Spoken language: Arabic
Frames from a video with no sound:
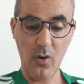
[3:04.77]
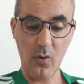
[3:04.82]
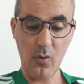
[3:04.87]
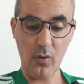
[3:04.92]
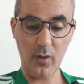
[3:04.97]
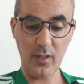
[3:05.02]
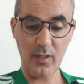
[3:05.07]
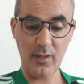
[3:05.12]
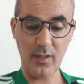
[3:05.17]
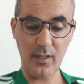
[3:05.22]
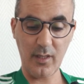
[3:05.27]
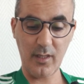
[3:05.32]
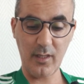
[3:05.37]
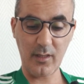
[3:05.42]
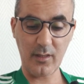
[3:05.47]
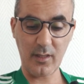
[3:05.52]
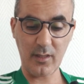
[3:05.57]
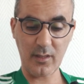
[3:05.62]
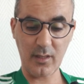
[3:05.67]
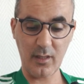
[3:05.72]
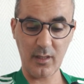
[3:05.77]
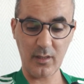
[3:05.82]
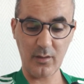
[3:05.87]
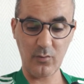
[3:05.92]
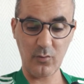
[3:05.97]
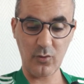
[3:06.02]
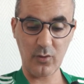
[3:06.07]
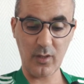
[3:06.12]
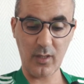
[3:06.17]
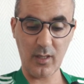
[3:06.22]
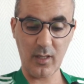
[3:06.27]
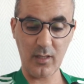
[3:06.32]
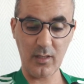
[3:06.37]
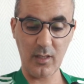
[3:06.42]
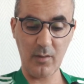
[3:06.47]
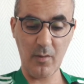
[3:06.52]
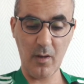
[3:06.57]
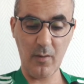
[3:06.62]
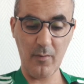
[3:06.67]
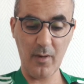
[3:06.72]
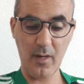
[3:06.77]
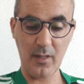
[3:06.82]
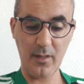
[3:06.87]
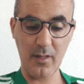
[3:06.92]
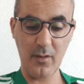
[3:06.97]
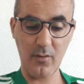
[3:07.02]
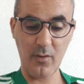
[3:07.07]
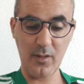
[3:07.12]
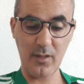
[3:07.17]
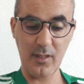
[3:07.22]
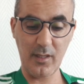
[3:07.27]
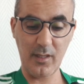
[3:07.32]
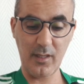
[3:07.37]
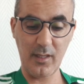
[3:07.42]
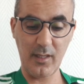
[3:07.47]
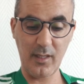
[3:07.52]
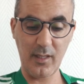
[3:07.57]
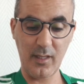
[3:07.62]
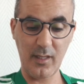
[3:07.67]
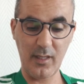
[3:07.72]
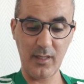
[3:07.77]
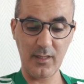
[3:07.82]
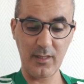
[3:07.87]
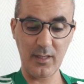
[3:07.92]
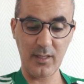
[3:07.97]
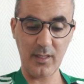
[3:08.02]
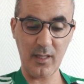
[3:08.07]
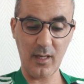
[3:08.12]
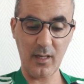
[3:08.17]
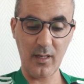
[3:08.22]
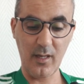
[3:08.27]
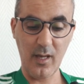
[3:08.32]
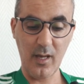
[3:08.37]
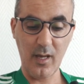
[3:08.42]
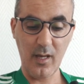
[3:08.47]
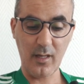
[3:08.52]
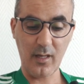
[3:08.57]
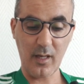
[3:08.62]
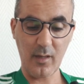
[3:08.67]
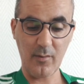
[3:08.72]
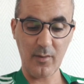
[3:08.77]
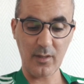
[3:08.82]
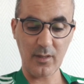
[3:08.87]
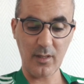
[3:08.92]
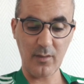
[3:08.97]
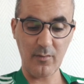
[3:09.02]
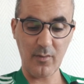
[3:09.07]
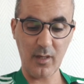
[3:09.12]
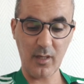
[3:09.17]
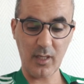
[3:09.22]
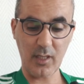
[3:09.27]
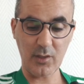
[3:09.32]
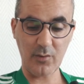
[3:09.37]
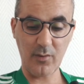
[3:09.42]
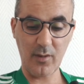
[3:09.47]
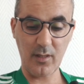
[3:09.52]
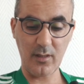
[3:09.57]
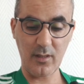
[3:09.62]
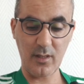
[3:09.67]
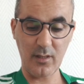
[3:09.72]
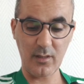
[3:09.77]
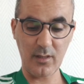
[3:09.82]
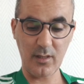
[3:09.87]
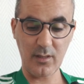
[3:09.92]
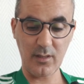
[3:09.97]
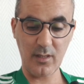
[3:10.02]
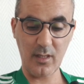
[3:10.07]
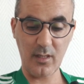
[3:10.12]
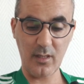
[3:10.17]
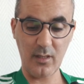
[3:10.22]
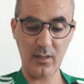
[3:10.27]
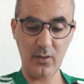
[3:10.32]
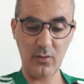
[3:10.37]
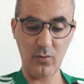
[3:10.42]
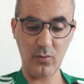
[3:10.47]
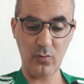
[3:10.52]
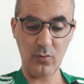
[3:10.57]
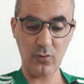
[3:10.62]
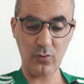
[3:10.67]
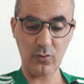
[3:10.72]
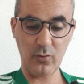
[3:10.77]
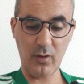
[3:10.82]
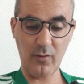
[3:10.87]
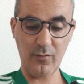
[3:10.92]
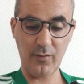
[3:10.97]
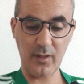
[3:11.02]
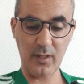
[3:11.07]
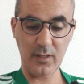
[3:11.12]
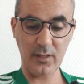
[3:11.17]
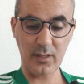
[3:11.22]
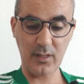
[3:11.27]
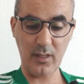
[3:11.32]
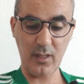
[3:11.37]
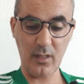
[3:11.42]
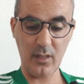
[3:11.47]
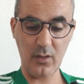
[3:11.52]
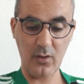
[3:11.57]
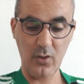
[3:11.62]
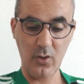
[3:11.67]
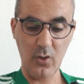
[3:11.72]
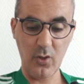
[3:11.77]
ولديه اتصالات متقدمه مع نوادي انجليزيه كما تم الكشف ان الجزائري والبطوله الفرنسيه